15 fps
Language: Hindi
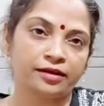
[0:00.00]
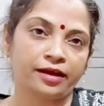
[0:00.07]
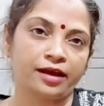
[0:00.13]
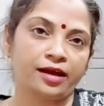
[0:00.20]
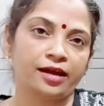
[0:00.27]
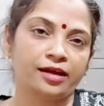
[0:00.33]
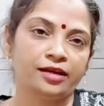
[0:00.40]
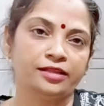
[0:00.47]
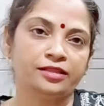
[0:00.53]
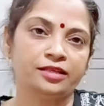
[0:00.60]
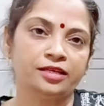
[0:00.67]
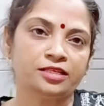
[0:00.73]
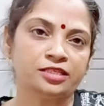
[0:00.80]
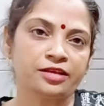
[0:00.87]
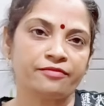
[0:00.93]
टक कर
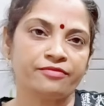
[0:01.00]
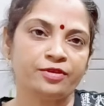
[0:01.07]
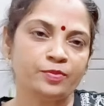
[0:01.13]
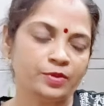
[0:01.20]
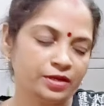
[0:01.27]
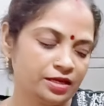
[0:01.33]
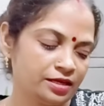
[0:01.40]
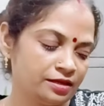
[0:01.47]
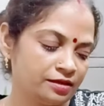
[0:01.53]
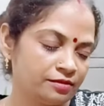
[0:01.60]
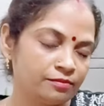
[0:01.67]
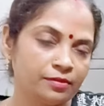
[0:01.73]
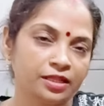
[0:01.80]
लेती है सेफ्टी पिन की